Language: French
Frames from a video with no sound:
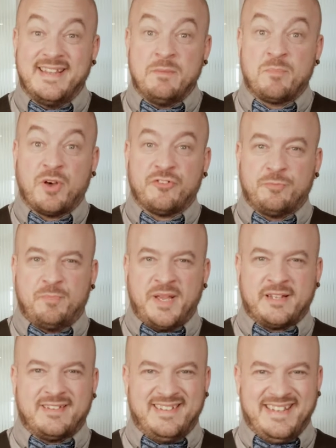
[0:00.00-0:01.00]
des
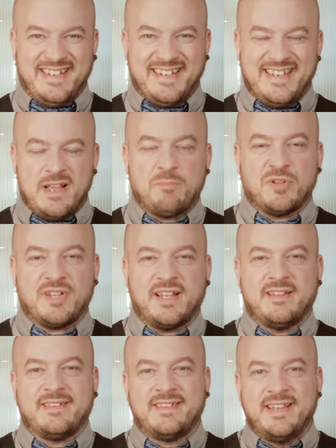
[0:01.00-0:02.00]
prospects, des clients
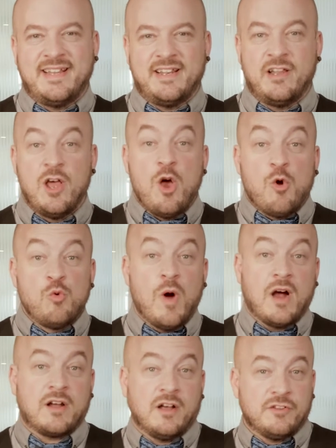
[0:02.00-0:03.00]
potentiels ou
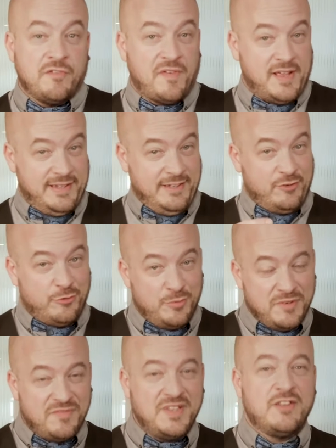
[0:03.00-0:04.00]
encore de faire des
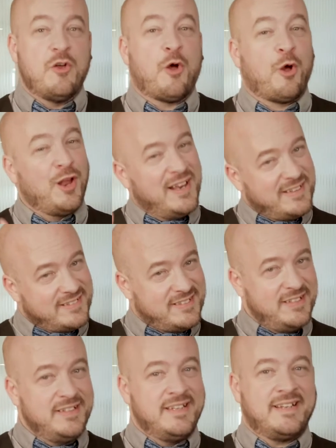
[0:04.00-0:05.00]
suivis, de
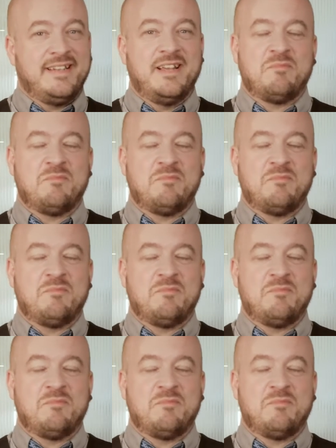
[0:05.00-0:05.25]
relancer des clients